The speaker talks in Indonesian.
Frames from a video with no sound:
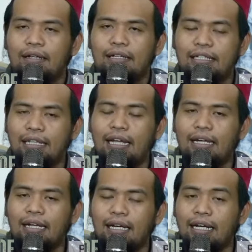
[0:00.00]

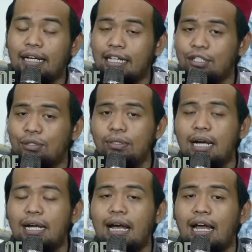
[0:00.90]
kita ngeri
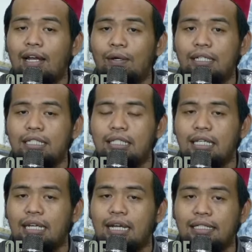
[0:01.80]
juga kalau
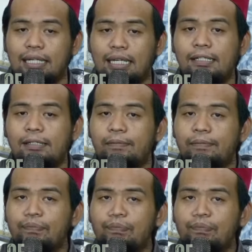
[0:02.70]
istilahnya